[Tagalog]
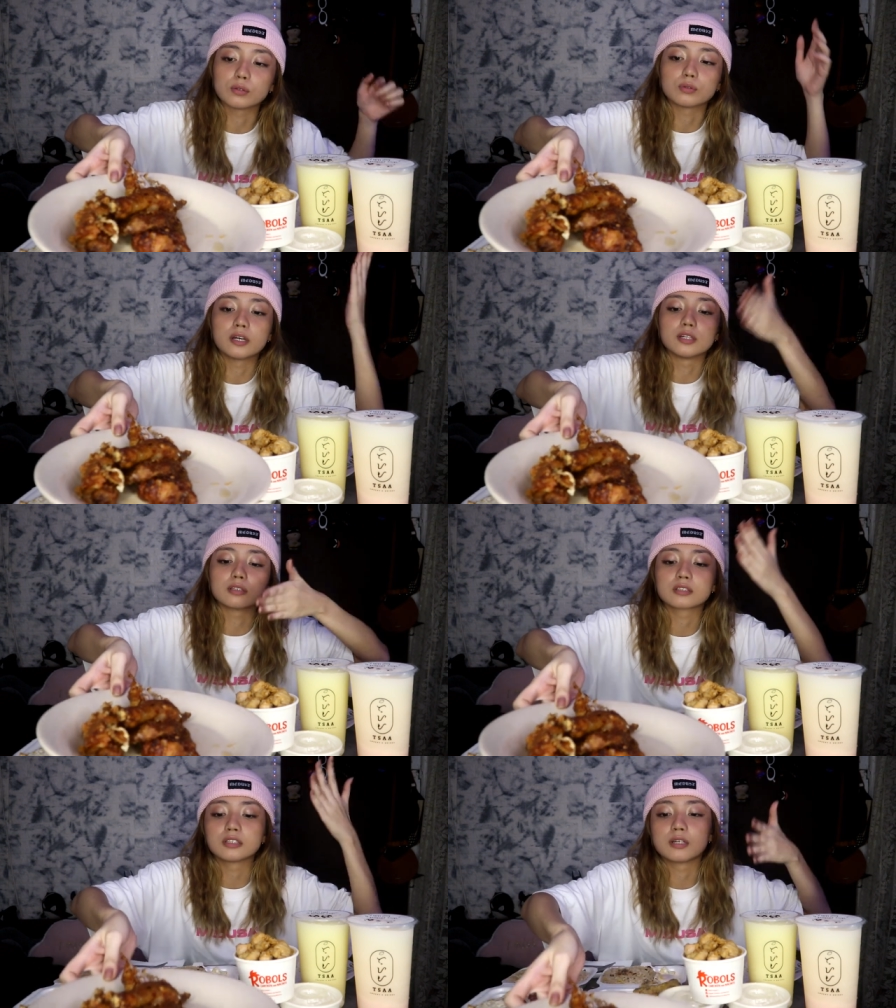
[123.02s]
So,
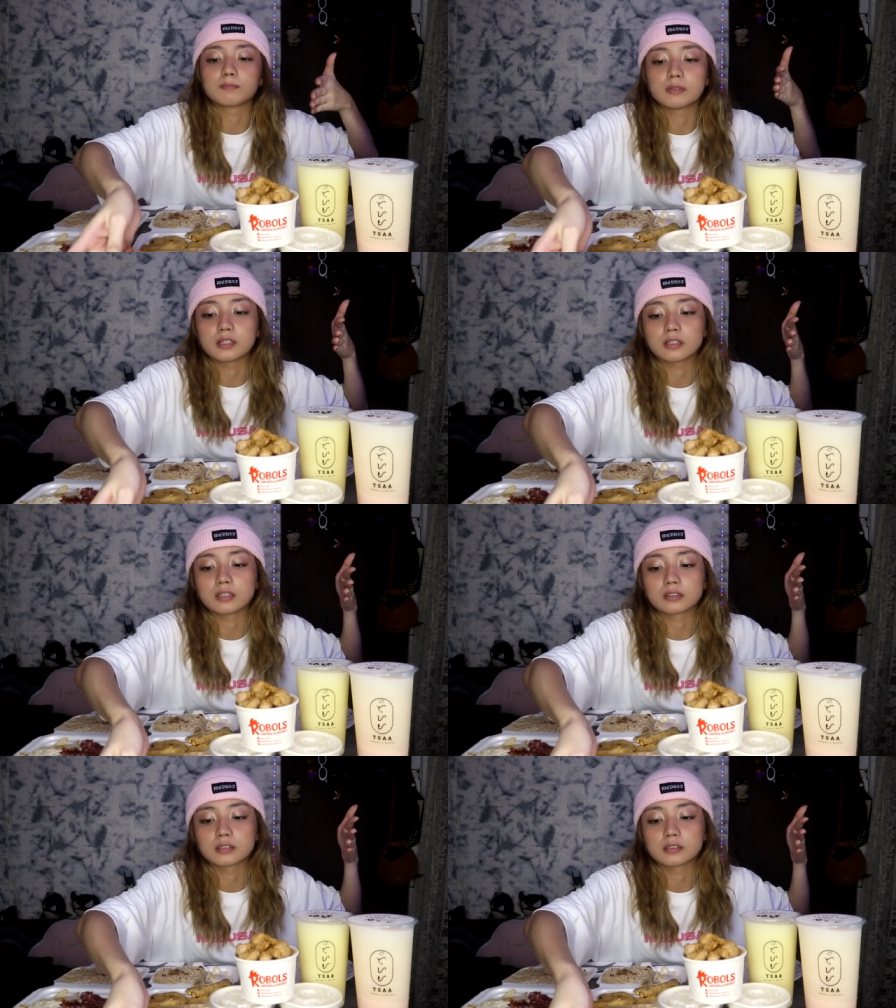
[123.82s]
ayan, chinap lang
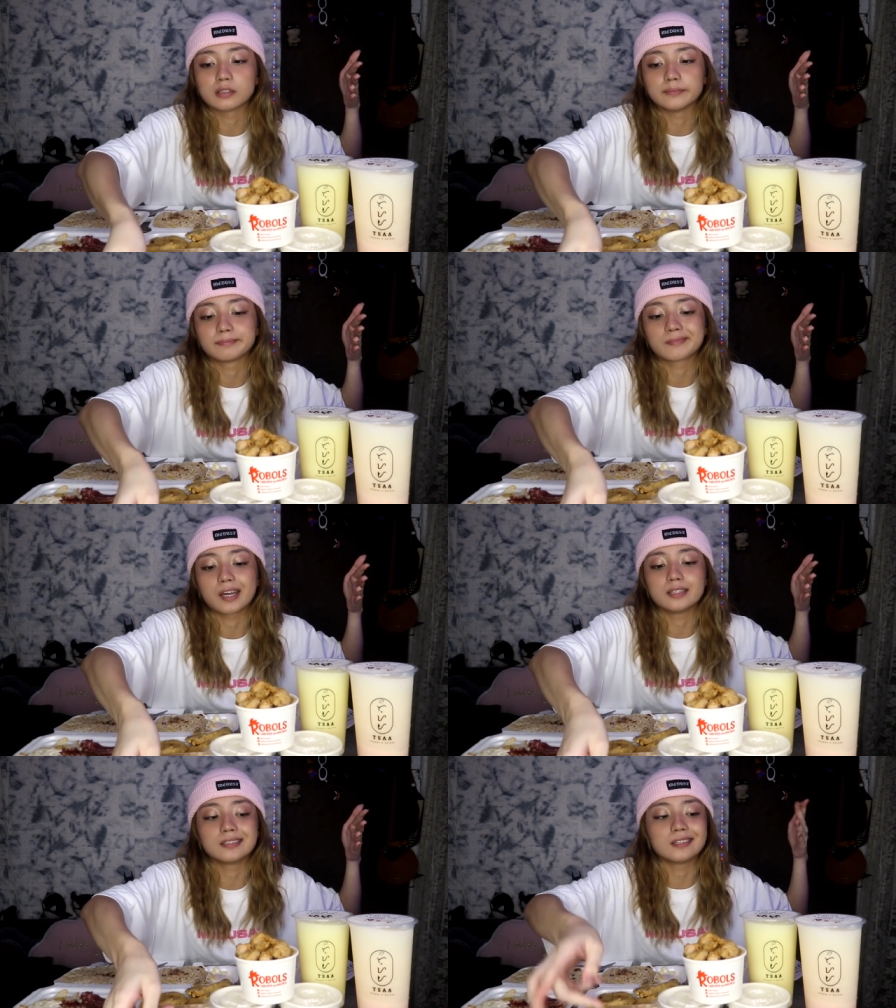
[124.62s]
niya. Tapos,
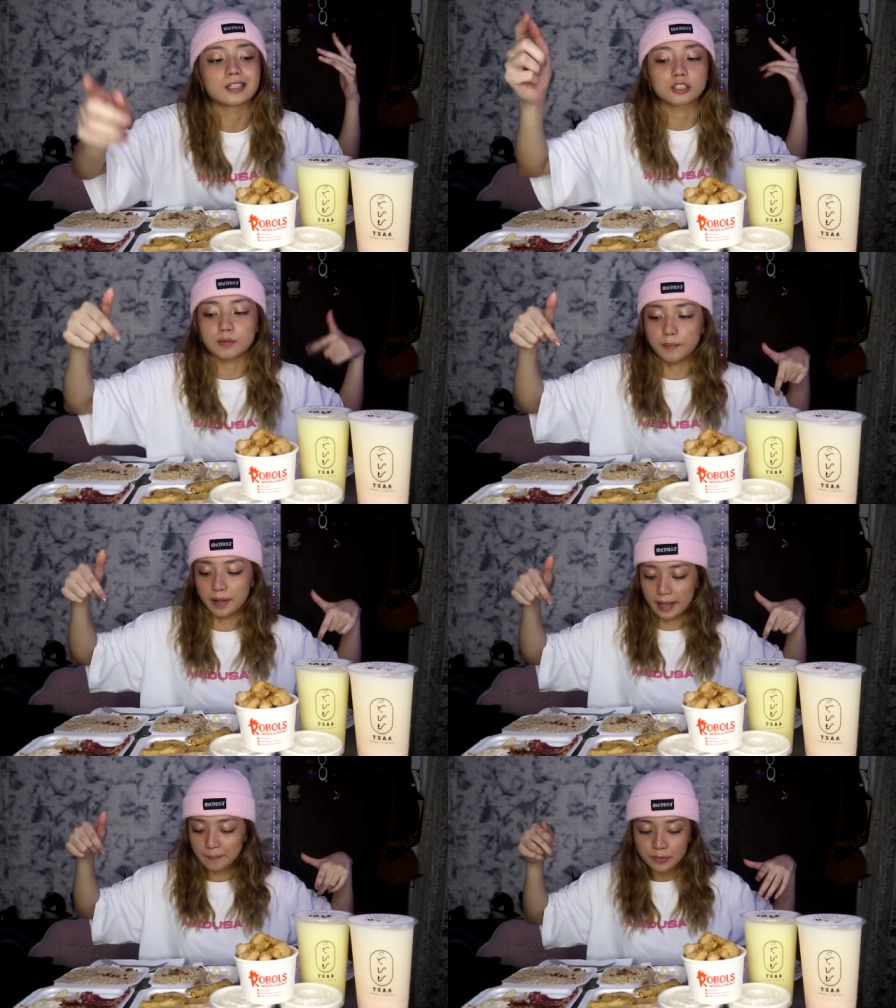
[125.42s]
kainin din natin siya
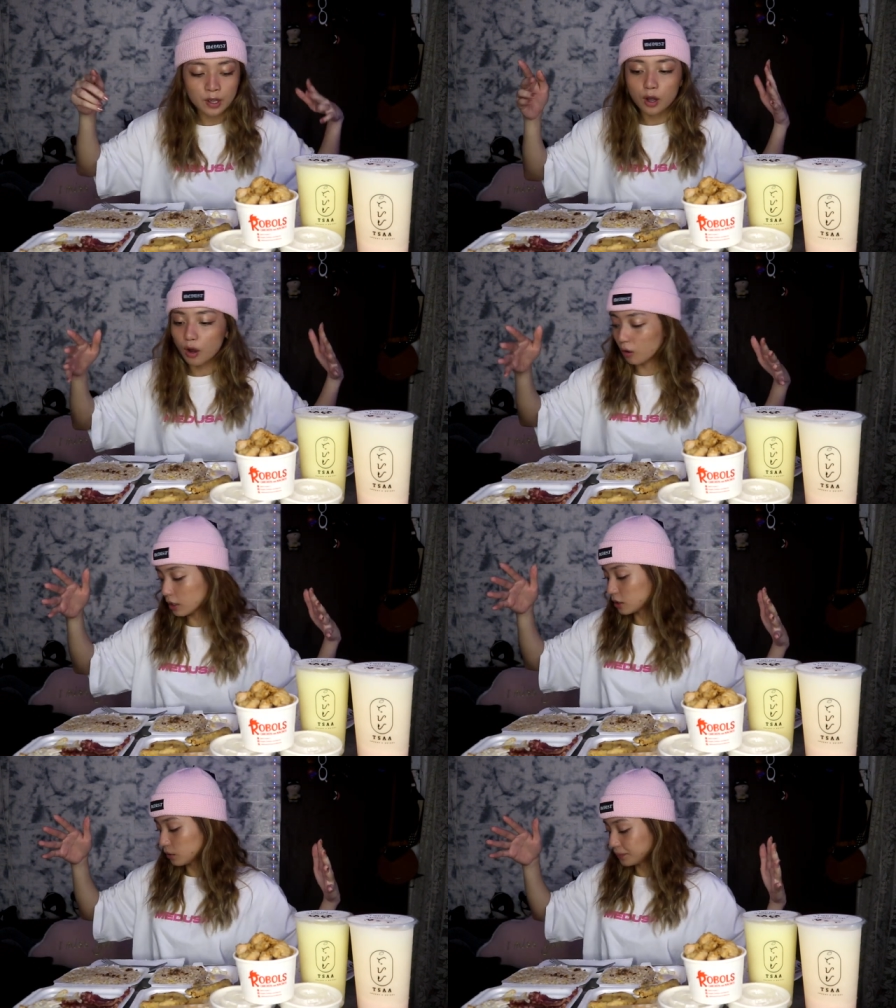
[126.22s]
mamaya.
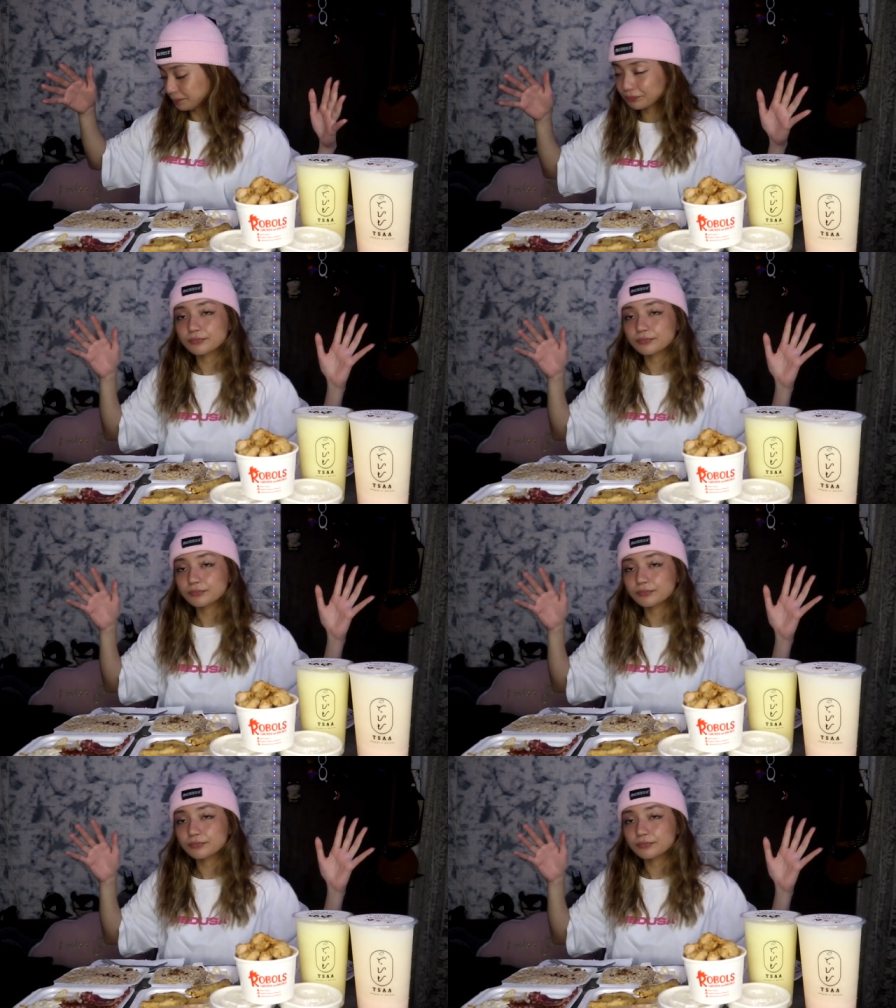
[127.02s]
Okay, so,